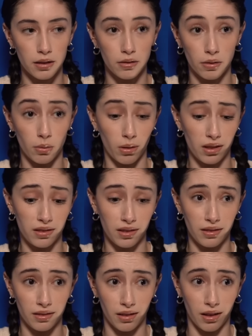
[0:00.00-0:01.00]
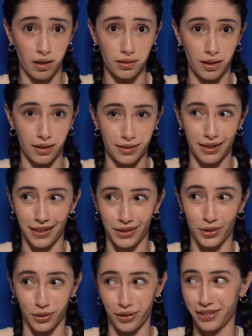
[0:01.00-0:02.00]
o igual y sí, se cagan de risa de
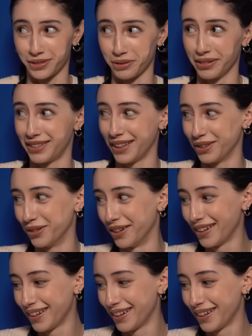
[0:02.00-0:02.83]
todo lo que estoy diciendo.